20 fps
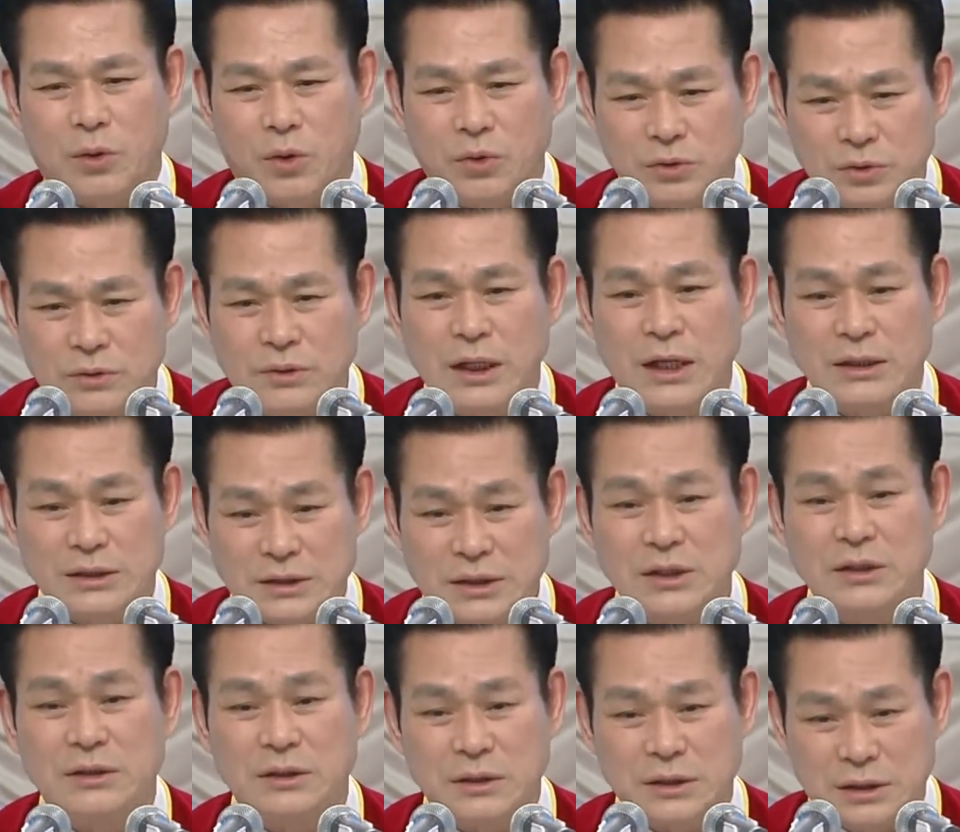行い
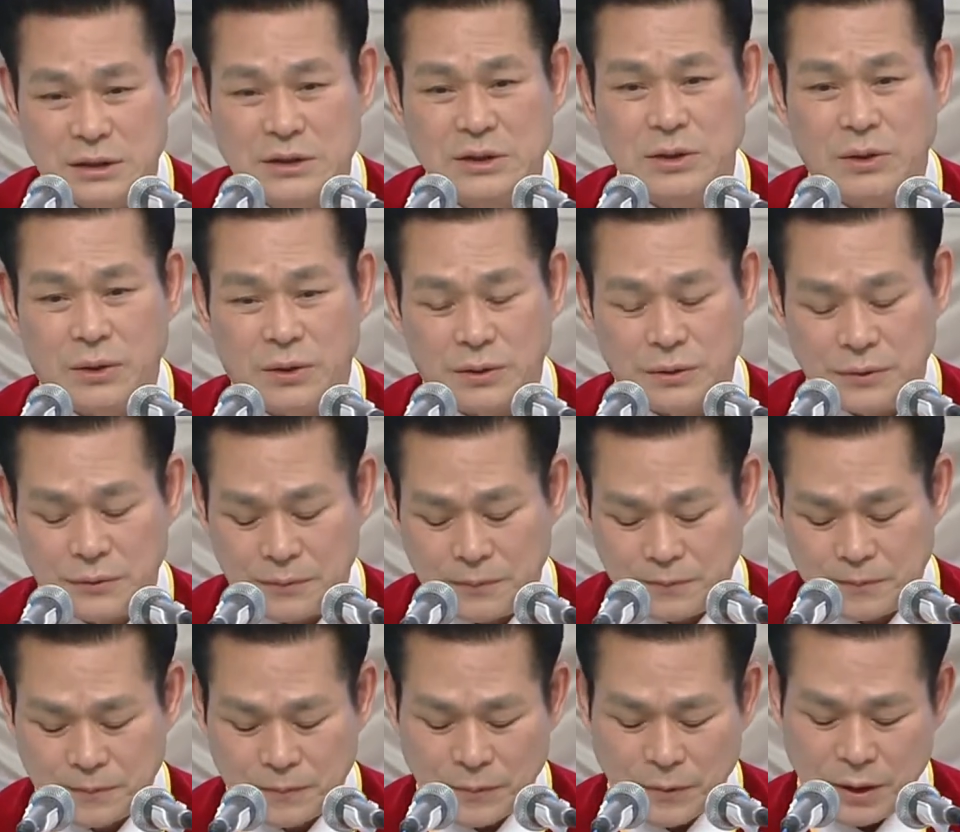は正しかったので
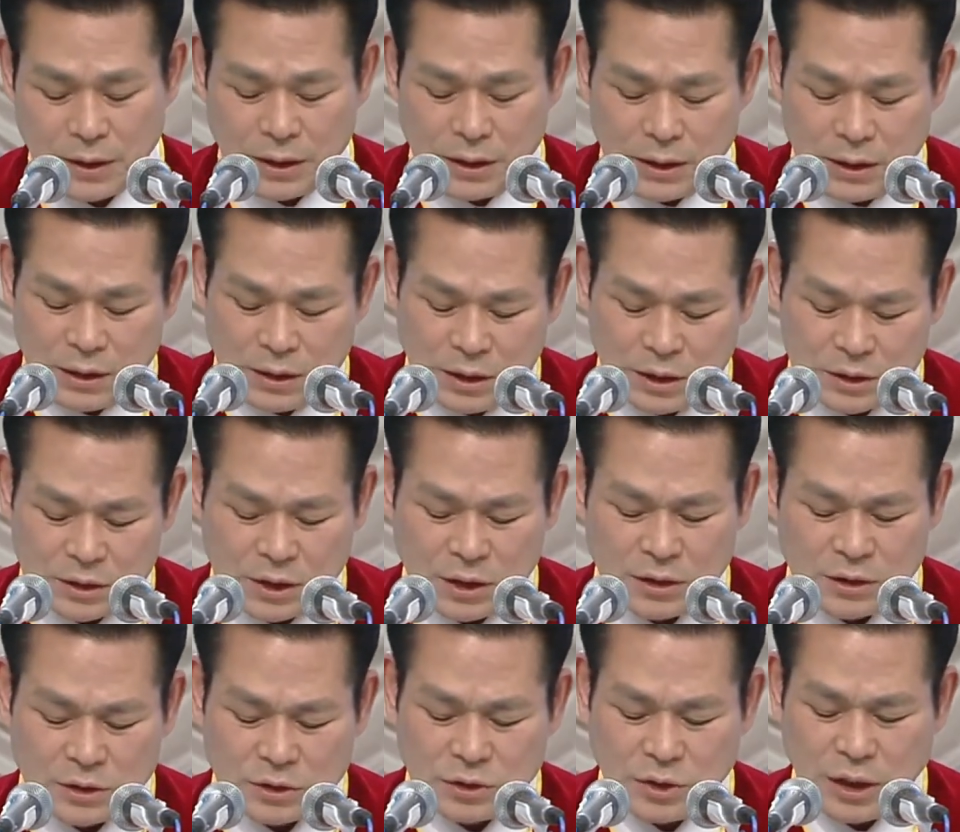す
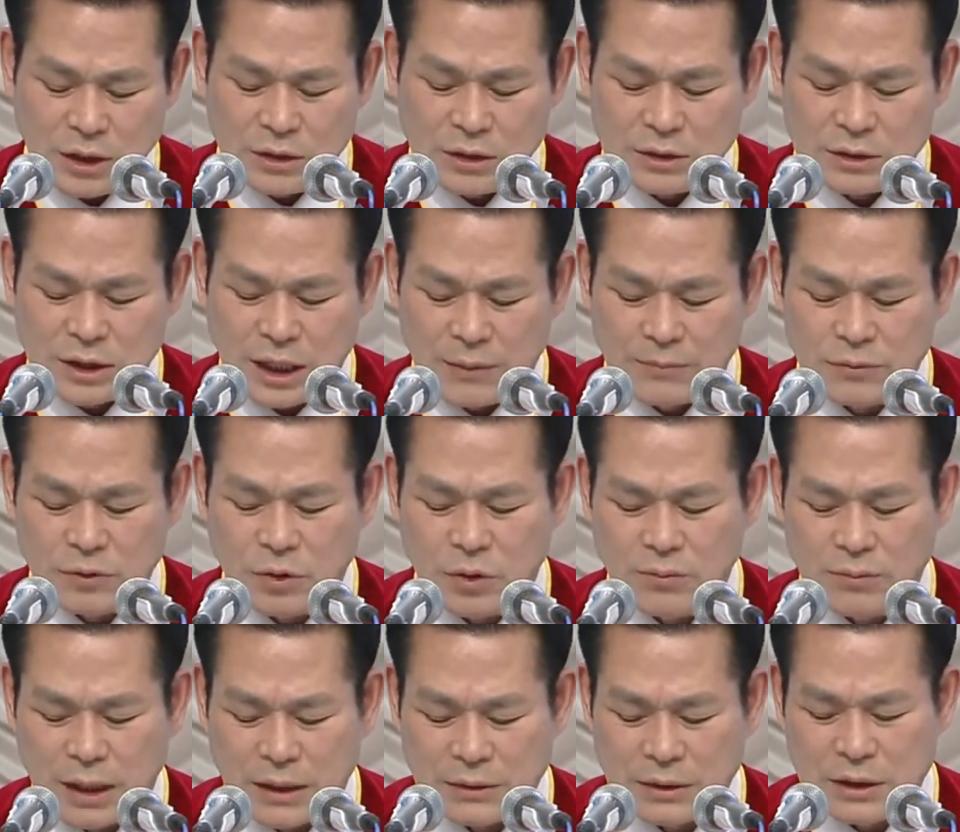どんな
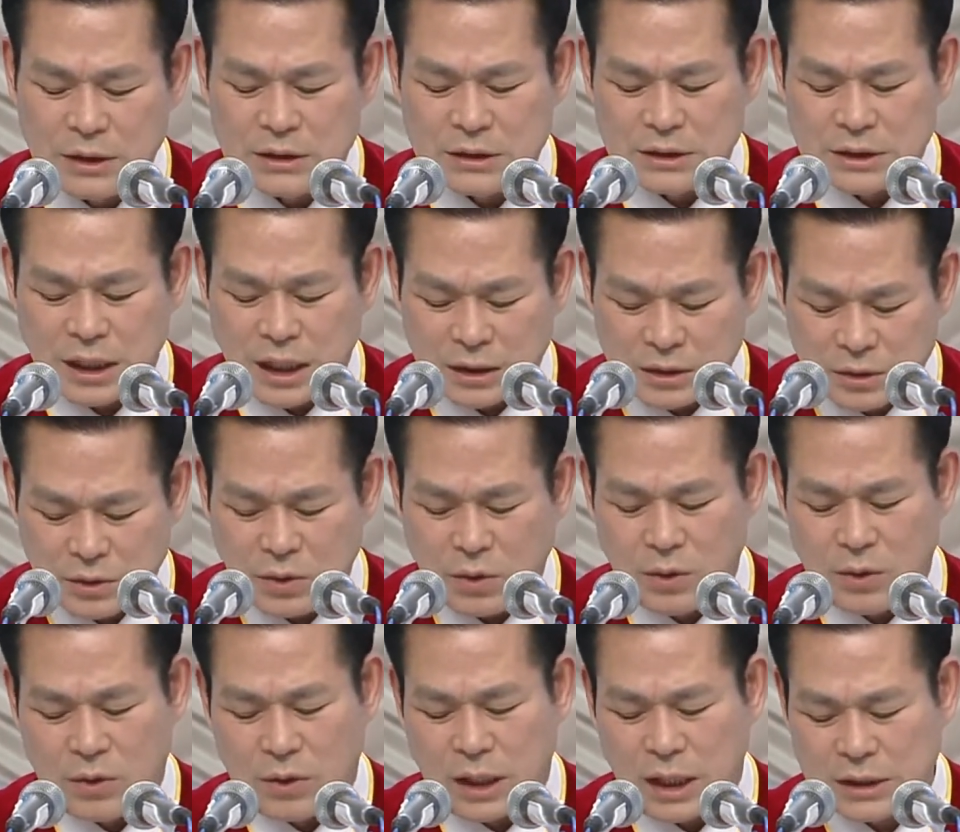罪の隔ての
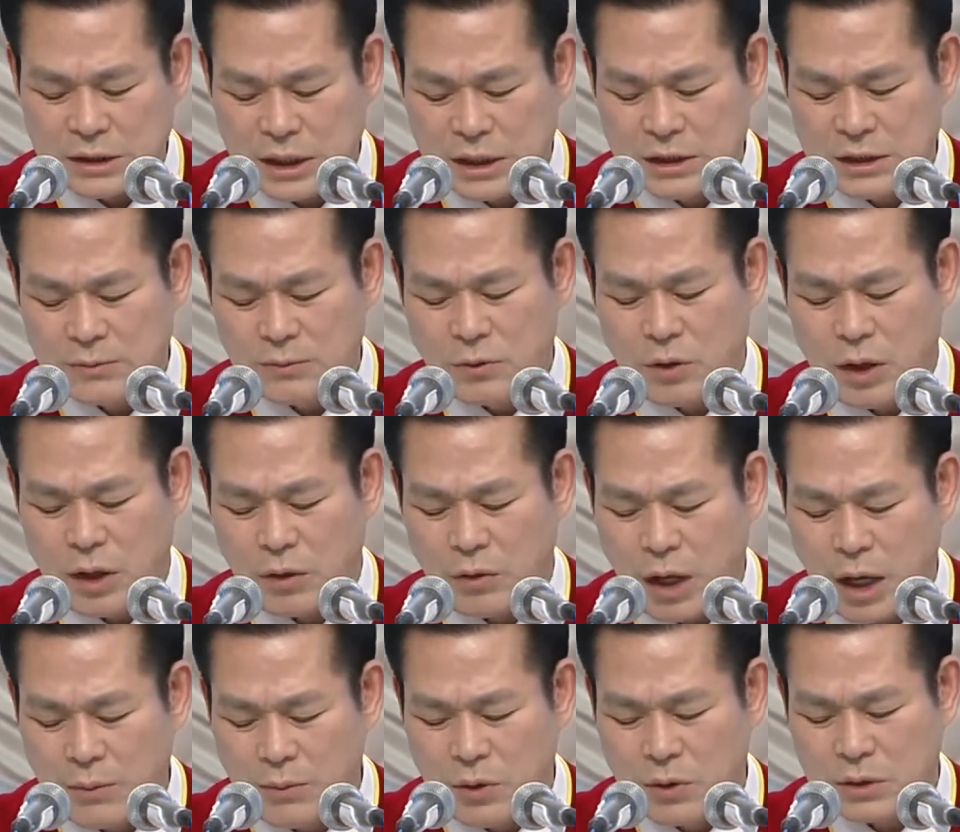壁も
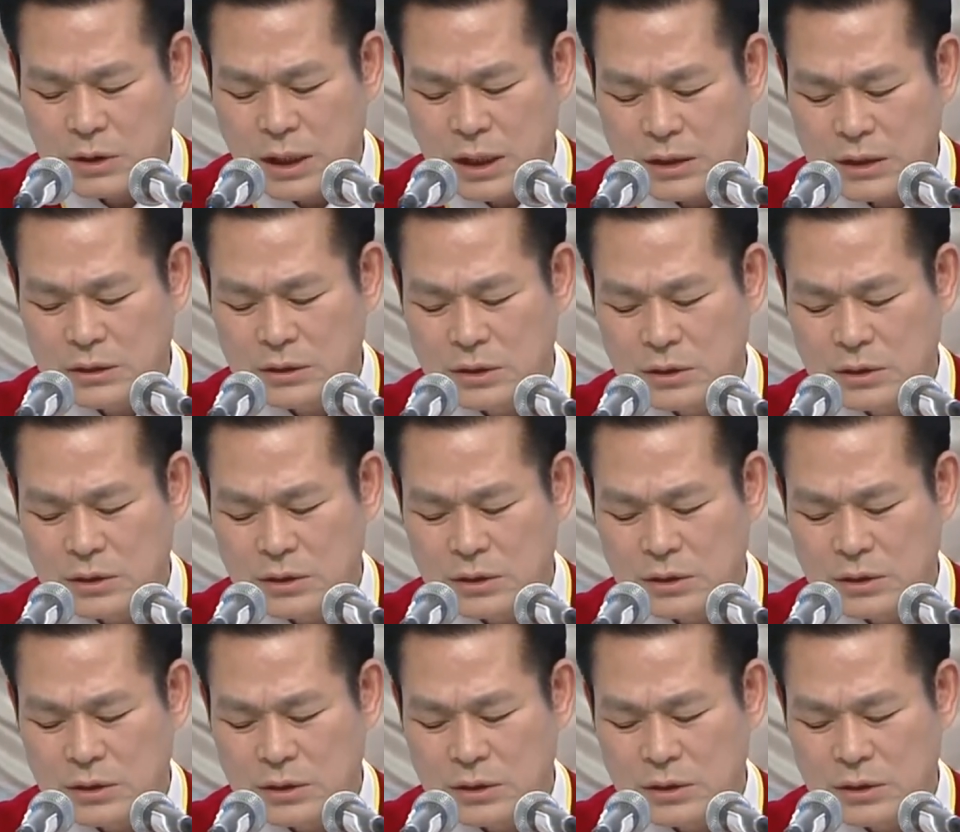作らないで、